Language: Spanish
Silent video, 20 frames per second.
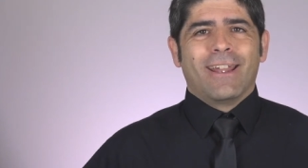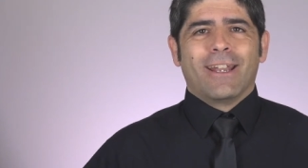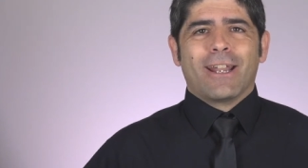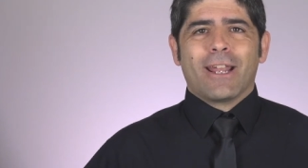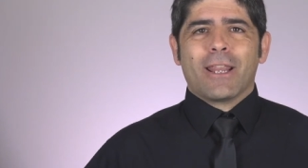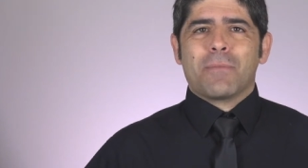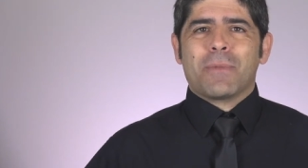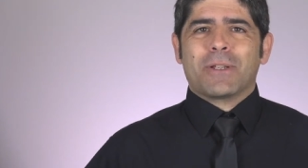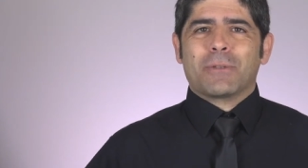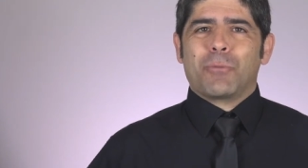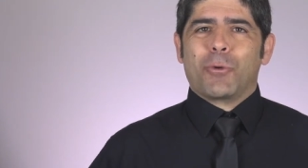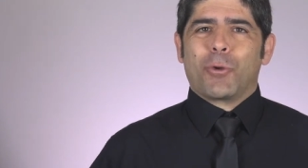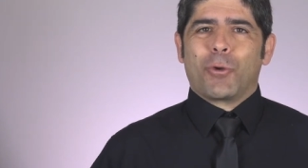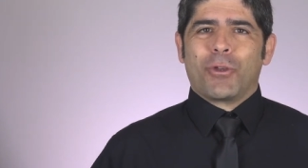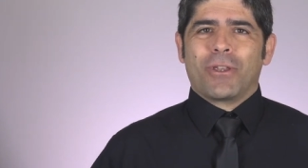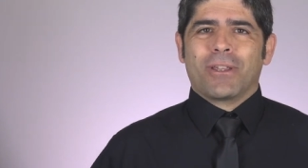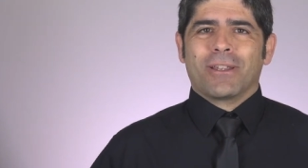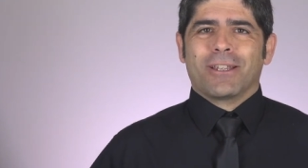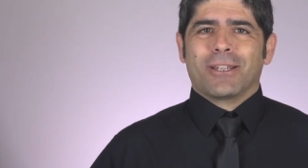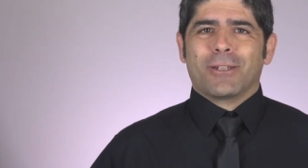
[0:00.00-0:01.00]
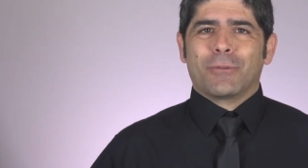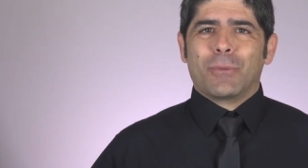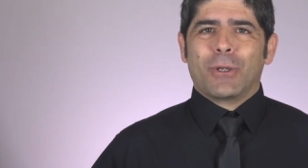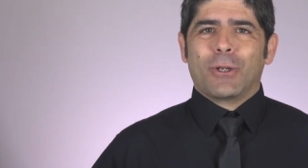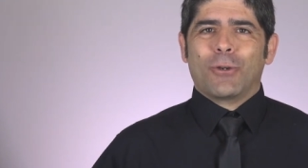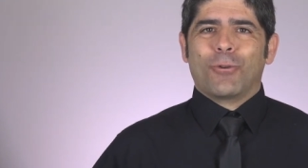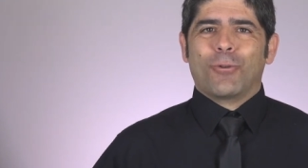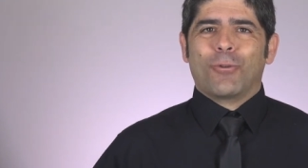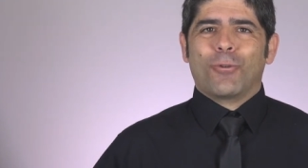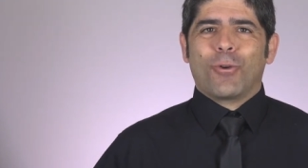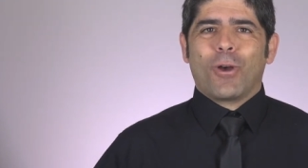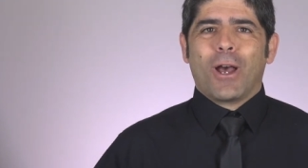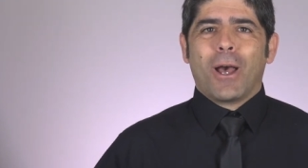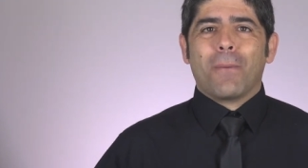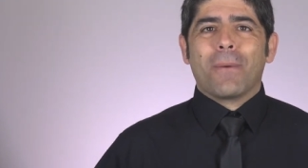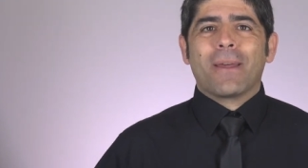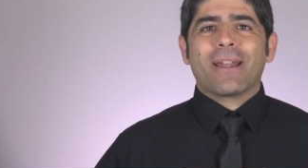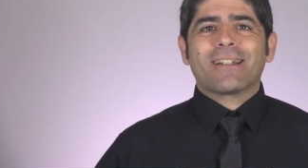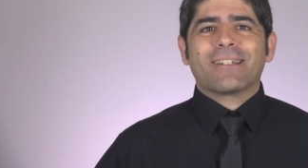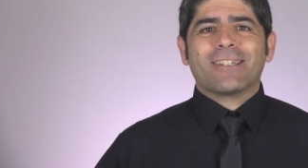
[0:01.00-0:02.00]
Nada más por hoy. Espero
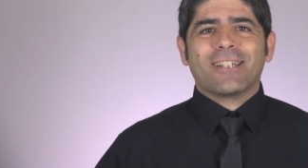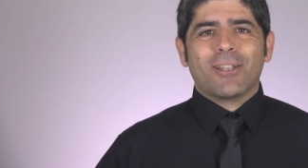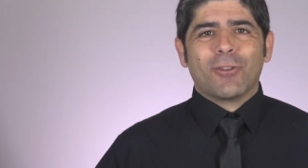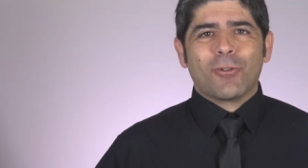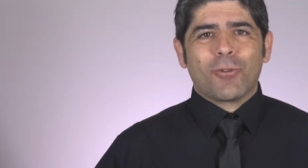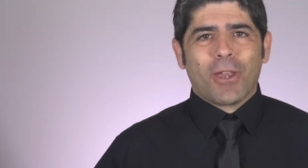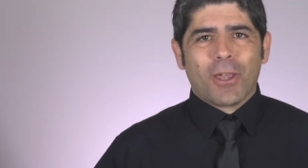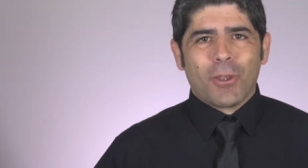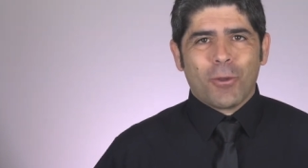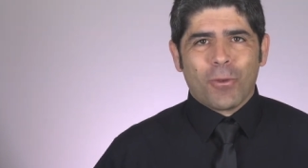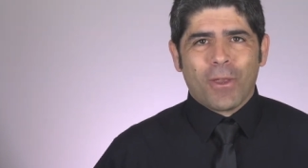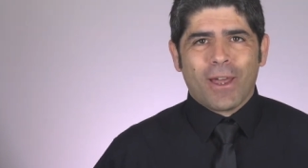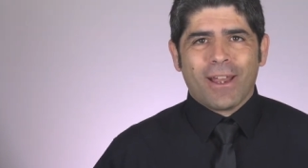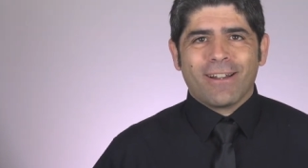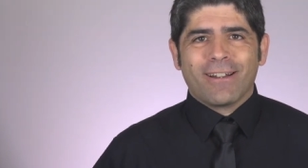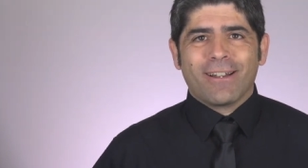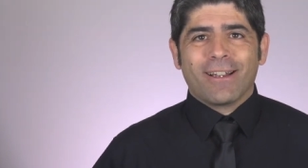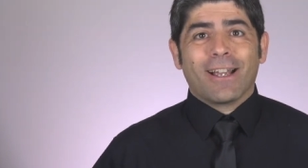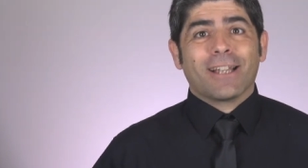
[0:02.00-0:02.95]
haber sido de ayuda.